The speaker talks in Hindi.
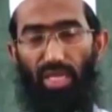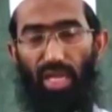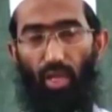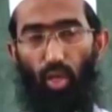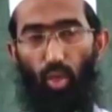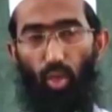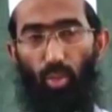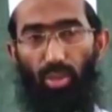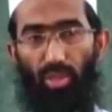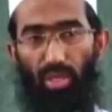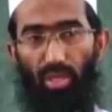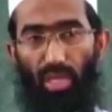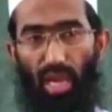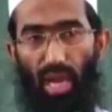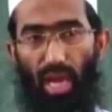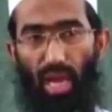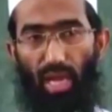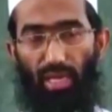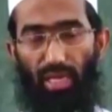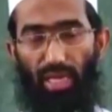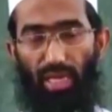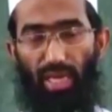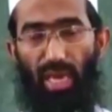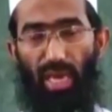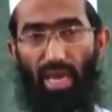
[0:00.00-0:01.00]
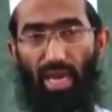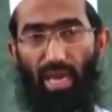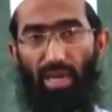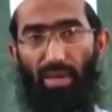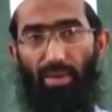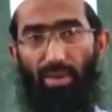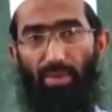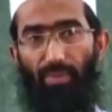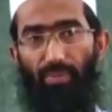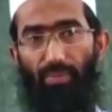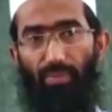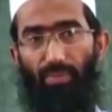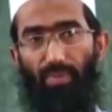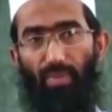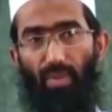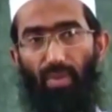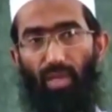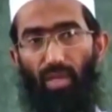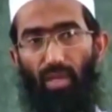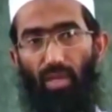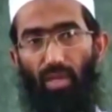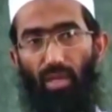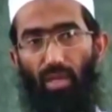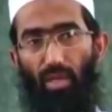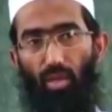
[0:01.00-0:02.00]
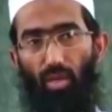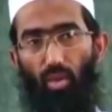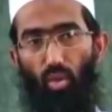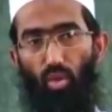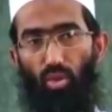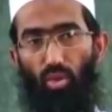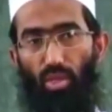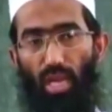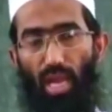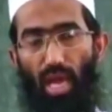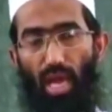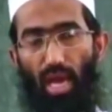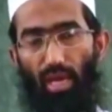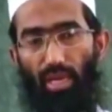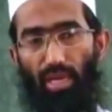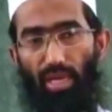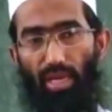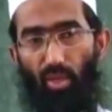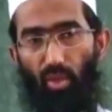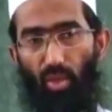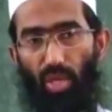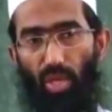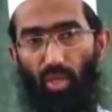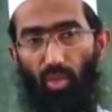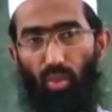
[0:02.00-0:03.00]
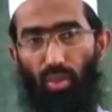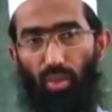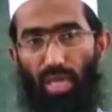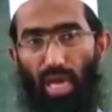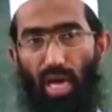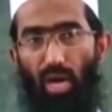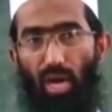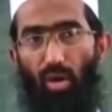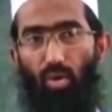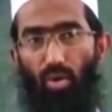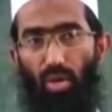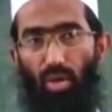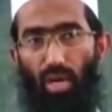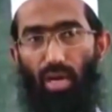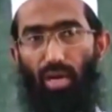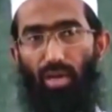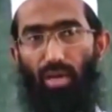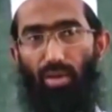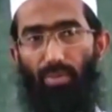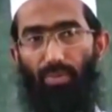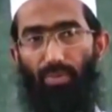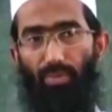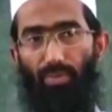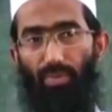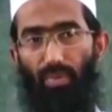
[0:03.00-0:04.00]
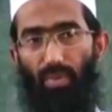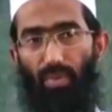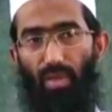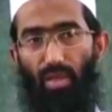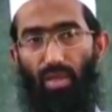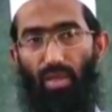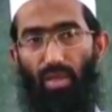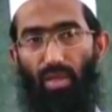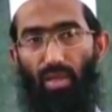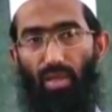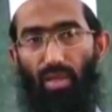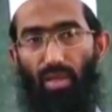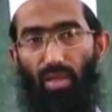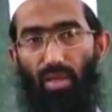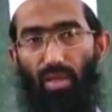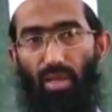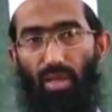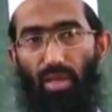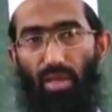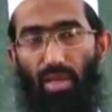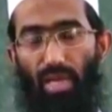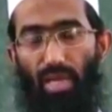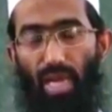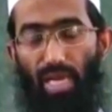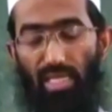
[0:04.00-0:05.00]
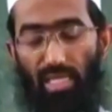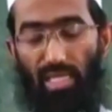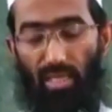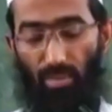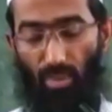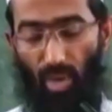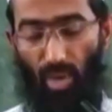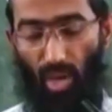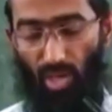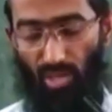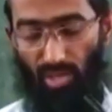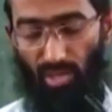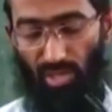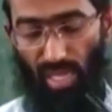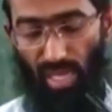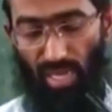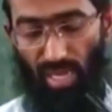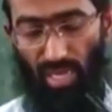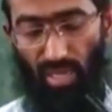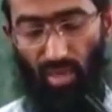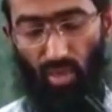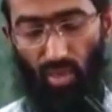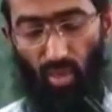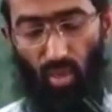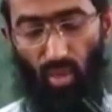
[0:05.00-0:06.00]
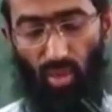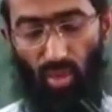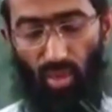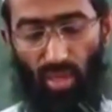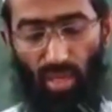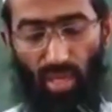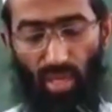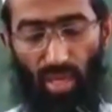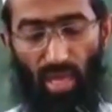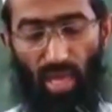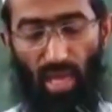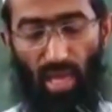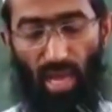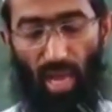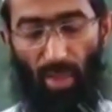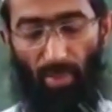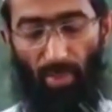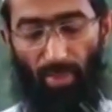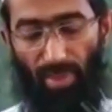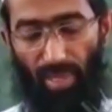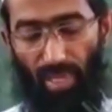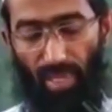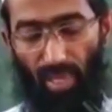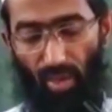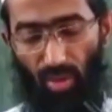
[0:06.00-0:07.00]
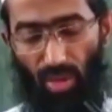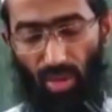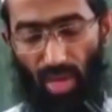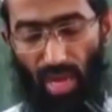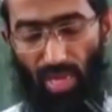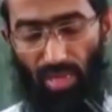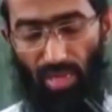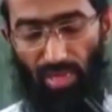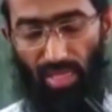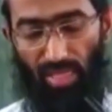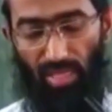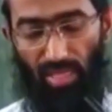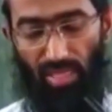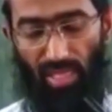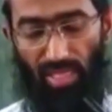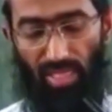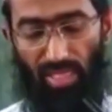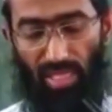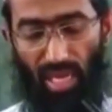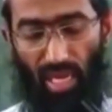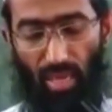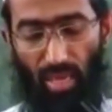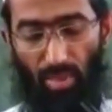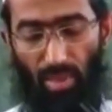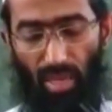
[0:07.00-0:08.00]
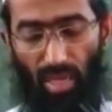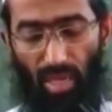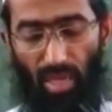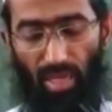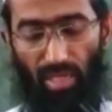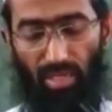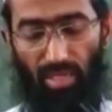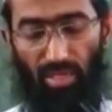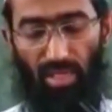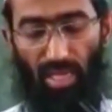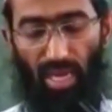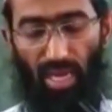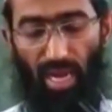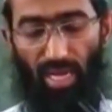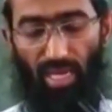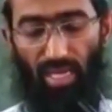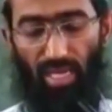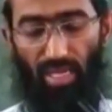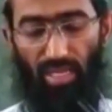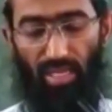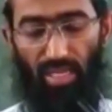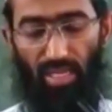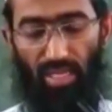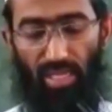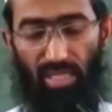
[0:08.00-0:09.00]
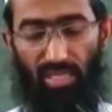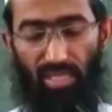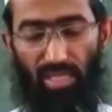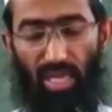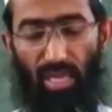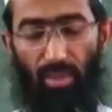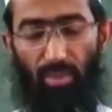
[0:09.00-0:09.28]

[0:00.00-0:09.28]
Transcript: जहनों में तलाक ही है तो तलाक नहीं होगा तो क्या होगा लिहाजा बहुत सारे लोग अपनी औलाद के सिलसिले में इस तरह की चीज़ें